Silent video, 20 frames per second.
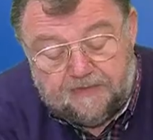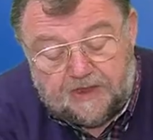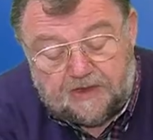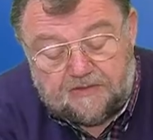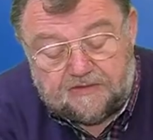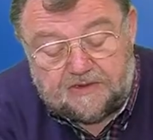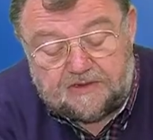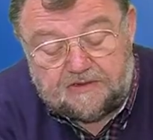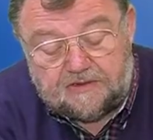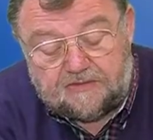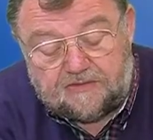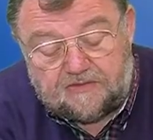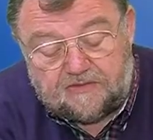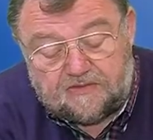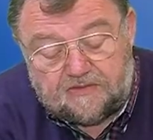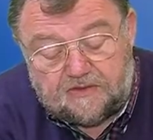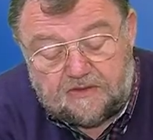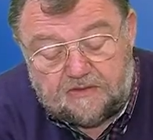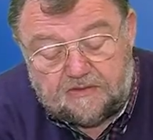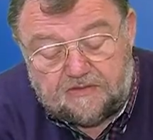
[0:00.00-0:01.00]
das hat
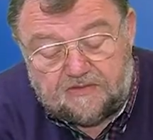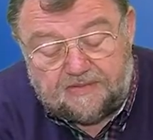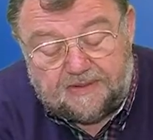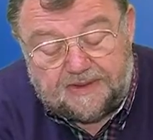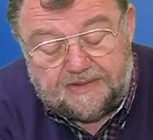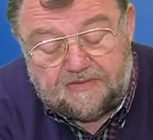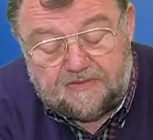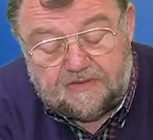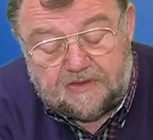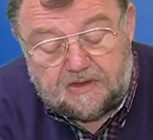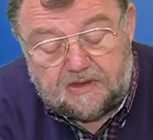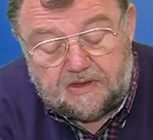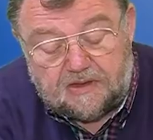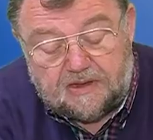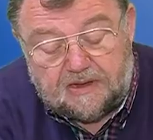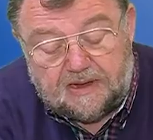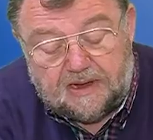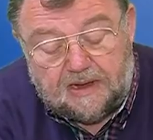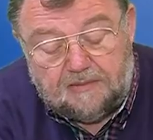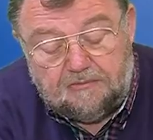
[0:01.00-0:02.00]
jetzt 20
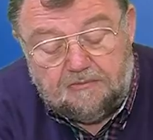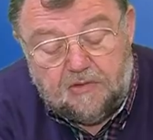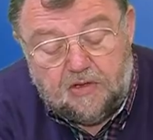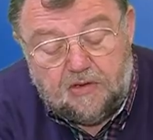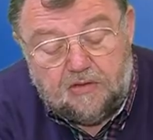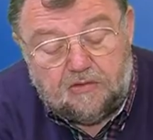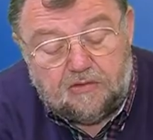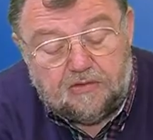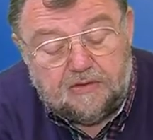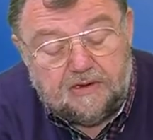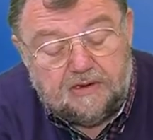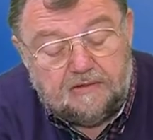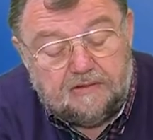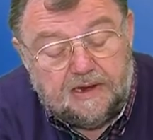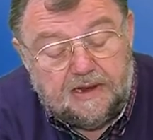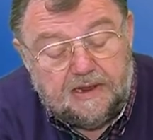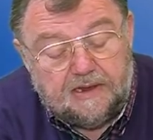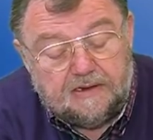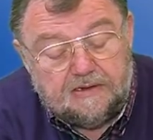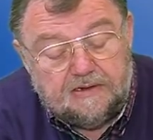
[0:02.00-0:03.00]
Gramm und ich
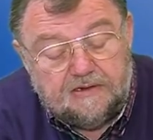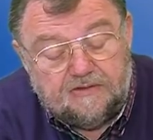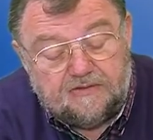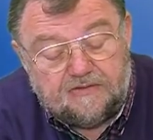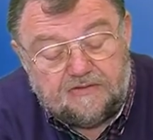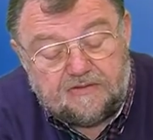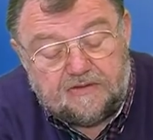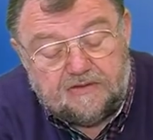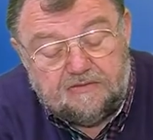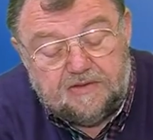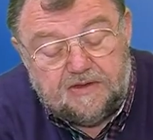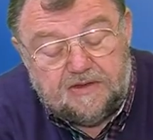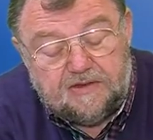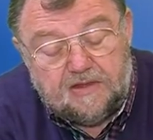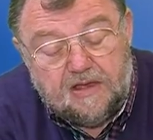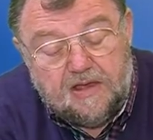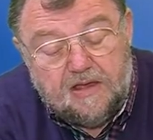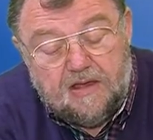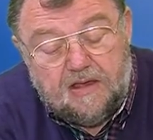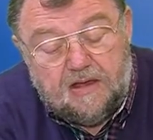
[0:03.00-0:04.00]
lege dieses
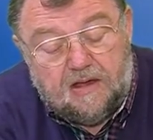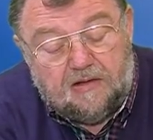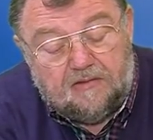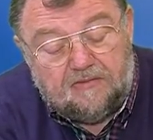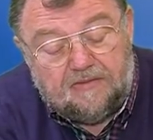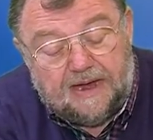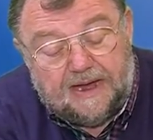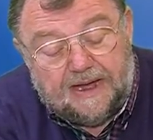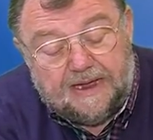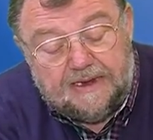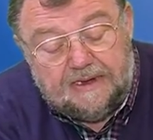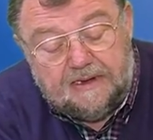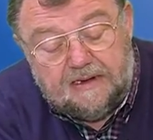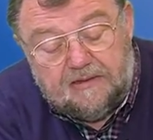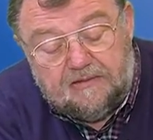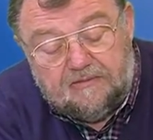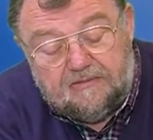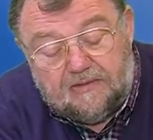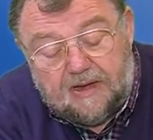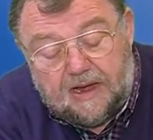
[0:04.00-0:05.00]
Gewicht auf
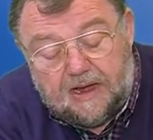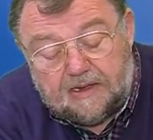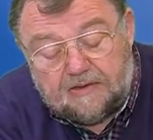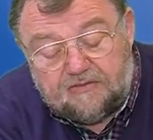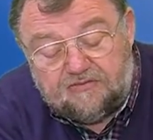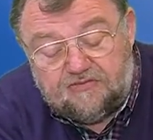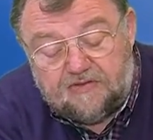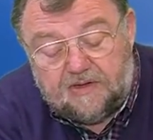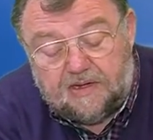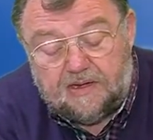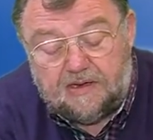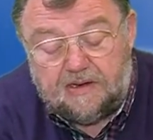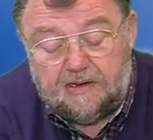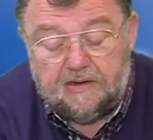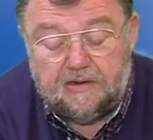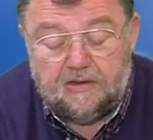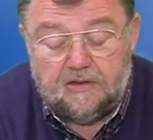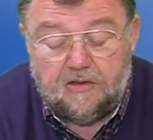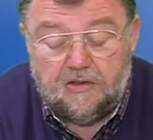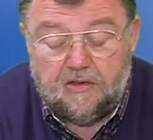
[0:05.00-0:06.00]
eine
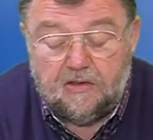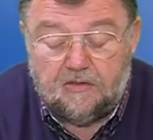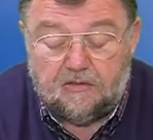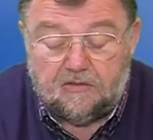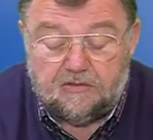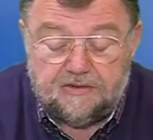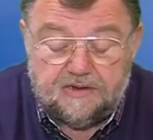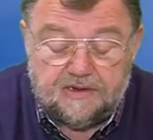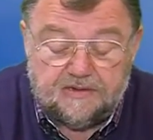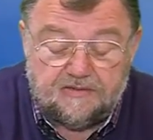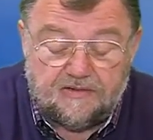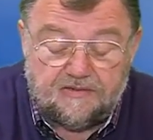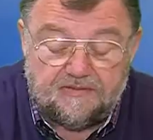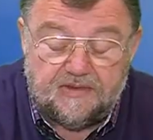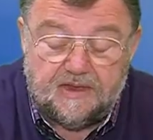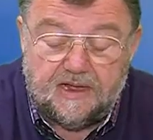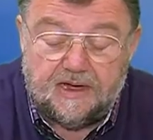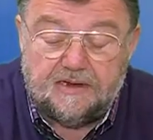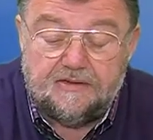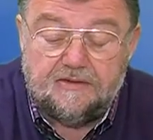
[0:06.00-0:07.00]
Waagschale und jetzt auf
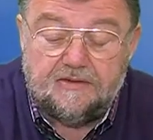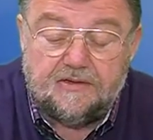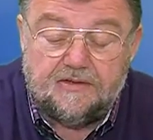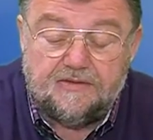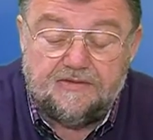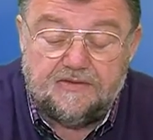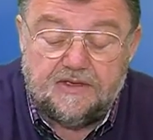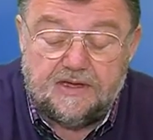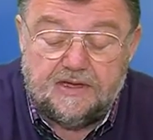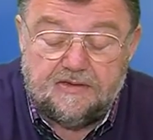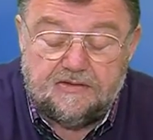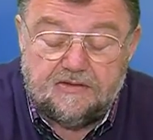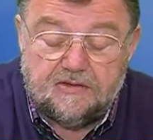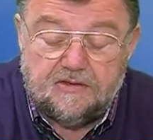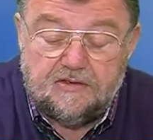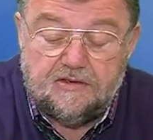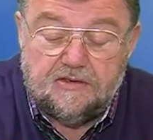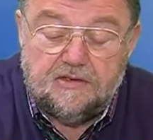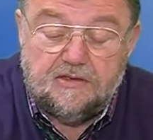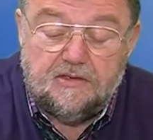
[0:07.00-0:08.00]
die andere
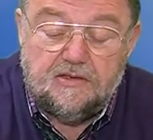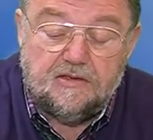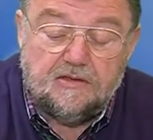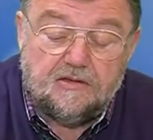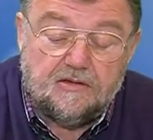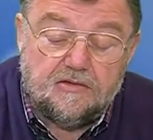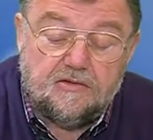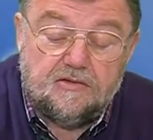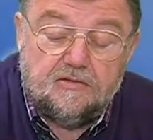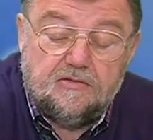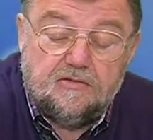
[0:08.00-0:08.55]
Seite, äh,